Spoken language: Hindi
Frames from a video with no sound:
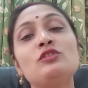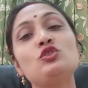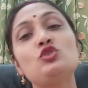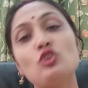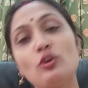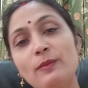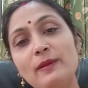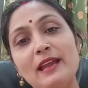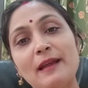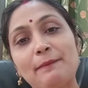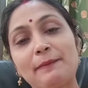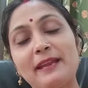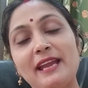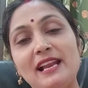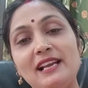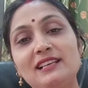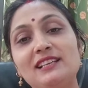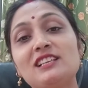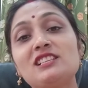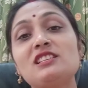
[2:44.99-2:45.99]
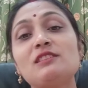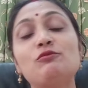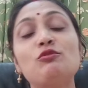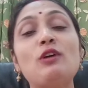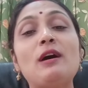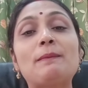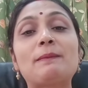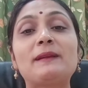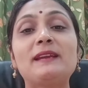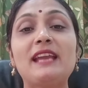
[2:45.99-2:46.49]
जो भी आपके एल्डर्स हैं वो
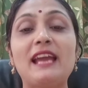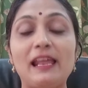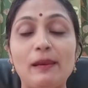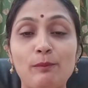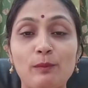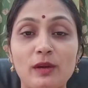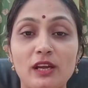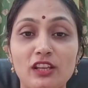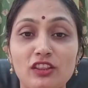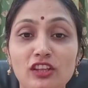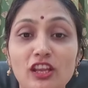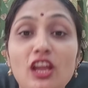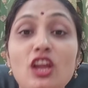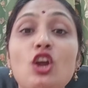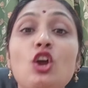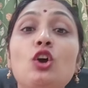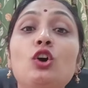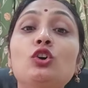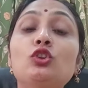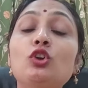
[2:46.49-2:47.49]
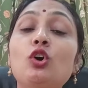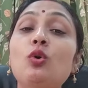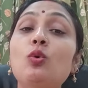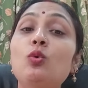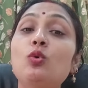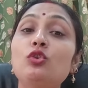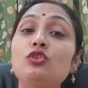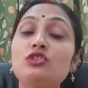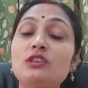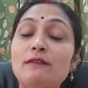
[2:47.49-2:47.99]
आपकी हेल्प करते हैं तो